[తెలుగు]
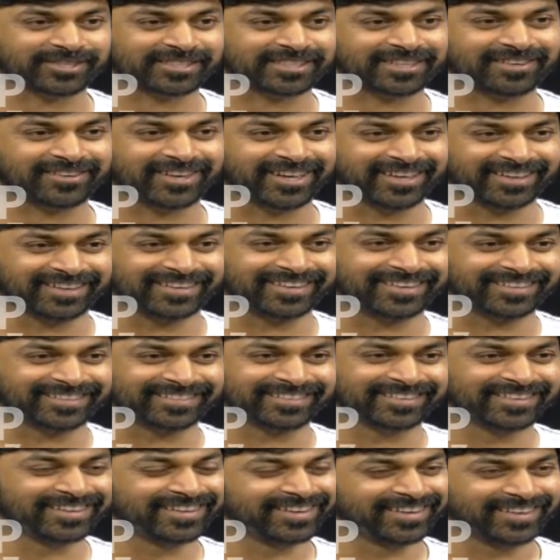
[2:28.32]
వస్తావా
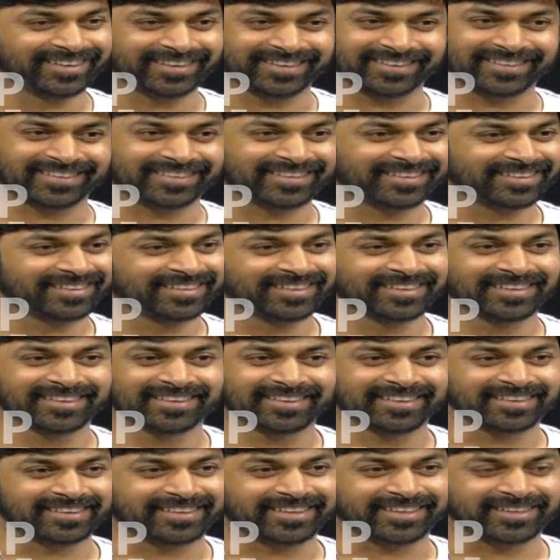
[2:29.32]
అన్నాడు
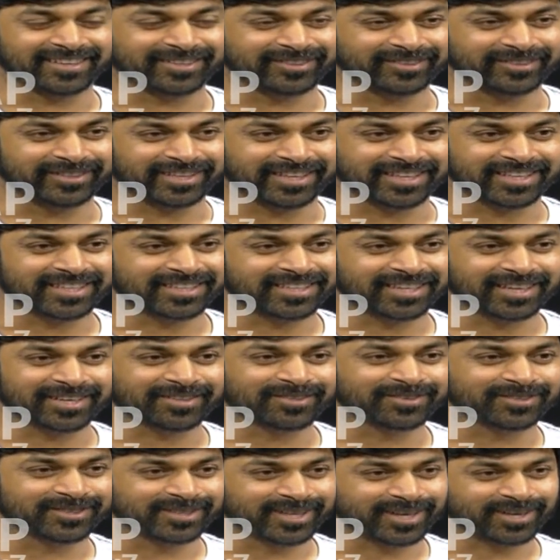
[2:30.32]
నేను ఏదైతే
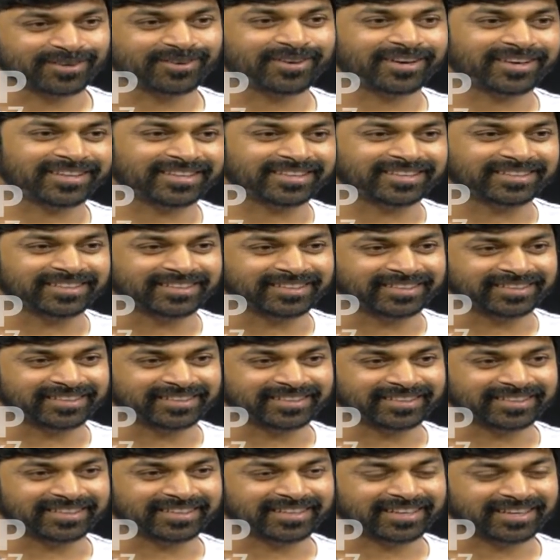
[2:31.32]
అనుకుంటున్నానో అది
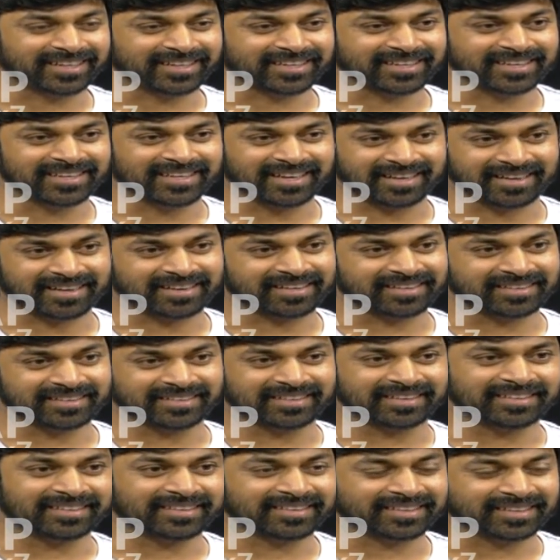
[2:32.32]
కరెక్ట్గా అక్కడ
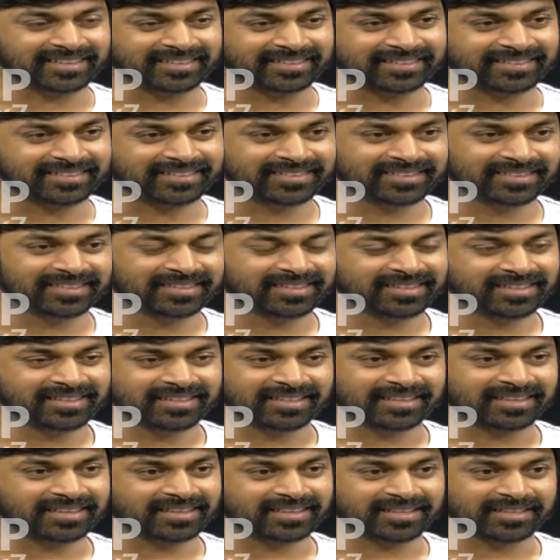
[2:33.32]
ఎంటర్ అయింది
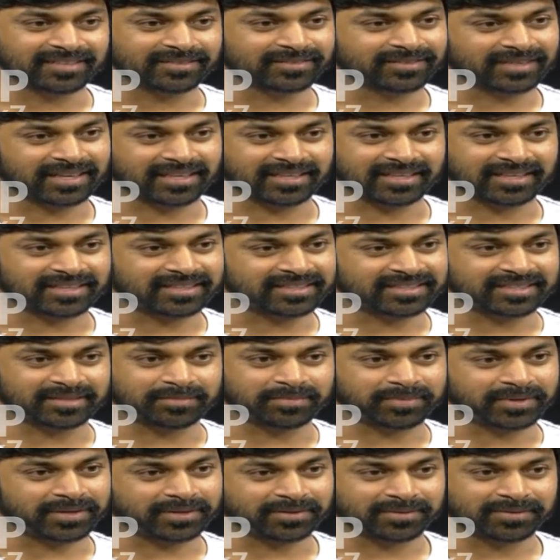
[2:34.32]
వెళ్ళాను కథ అది
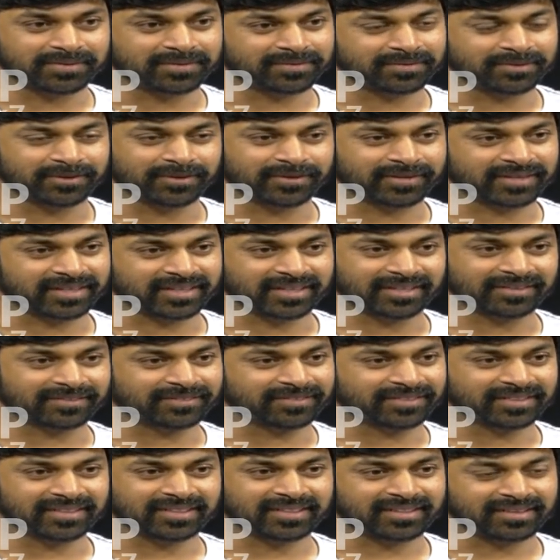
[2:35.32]
చెప్పాడు ఓకే
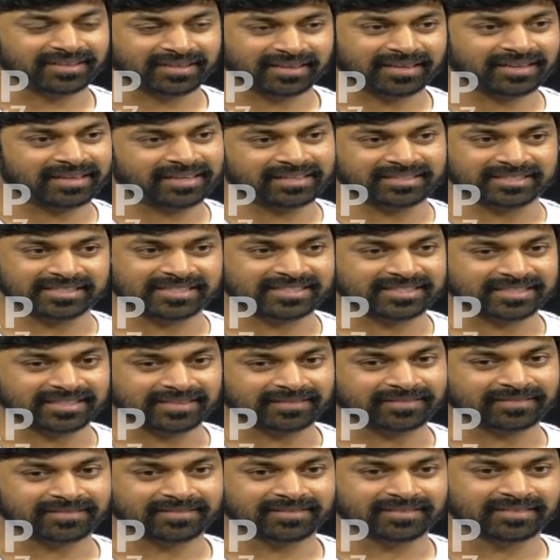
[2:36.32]
అనుకున్నా ఇంకా అది
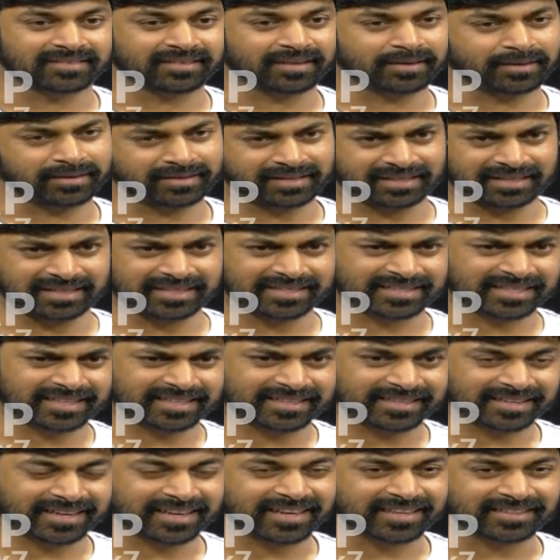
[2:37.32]
చేశాను రిలీజ్
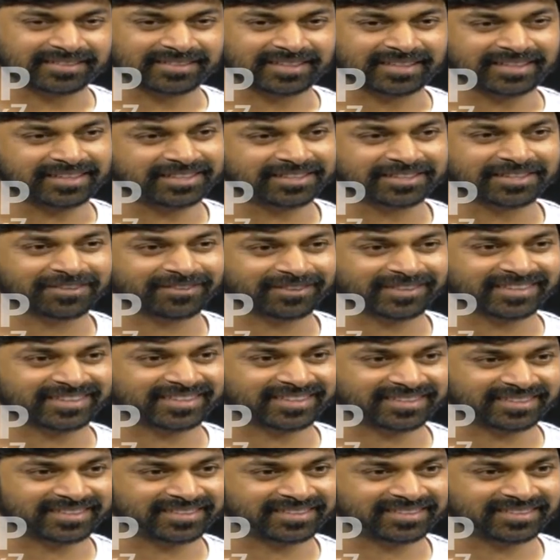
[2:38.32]
అయింది కానీ అంత హిట్
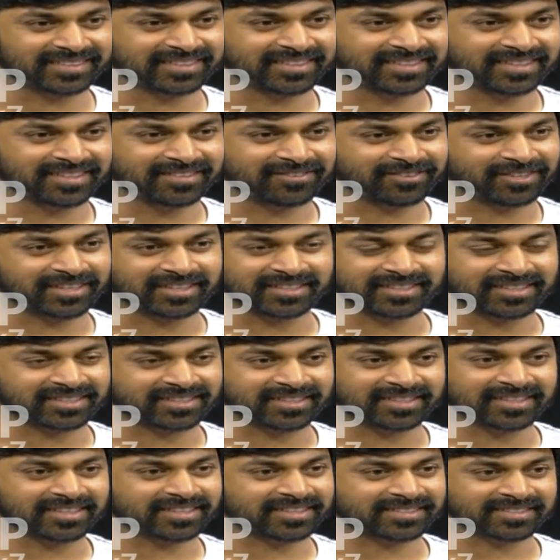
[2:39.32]
అవ్వలేదండి అది ఒక
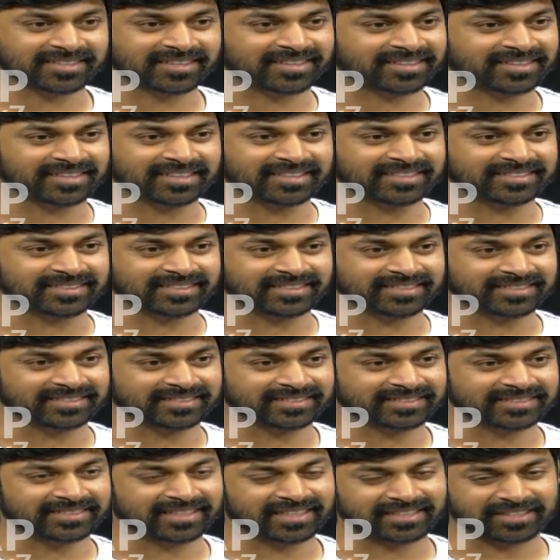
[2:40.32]
హండ్రెడ్ థియేటర్స్ దాకా రిలీజ్
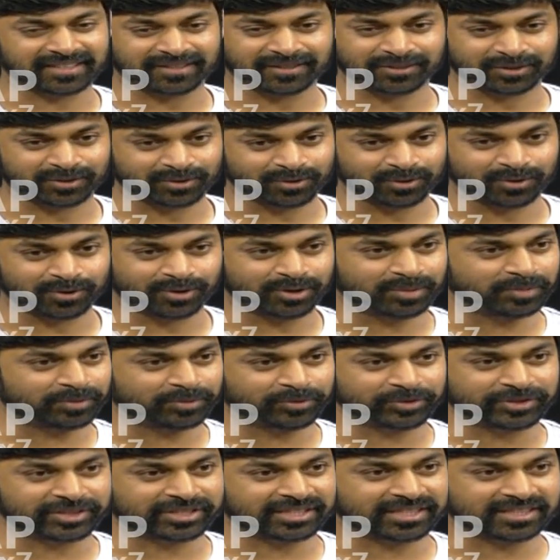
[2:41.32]
అయింది ఆ తర్వాత ఇంకో రెండు
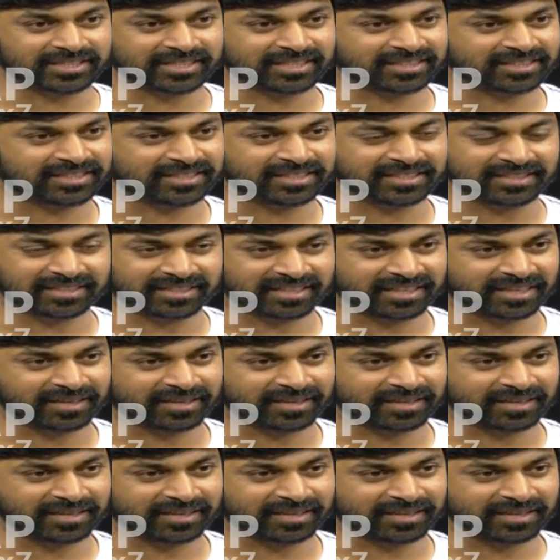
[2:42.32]
మూవీస్ చేశా తీయని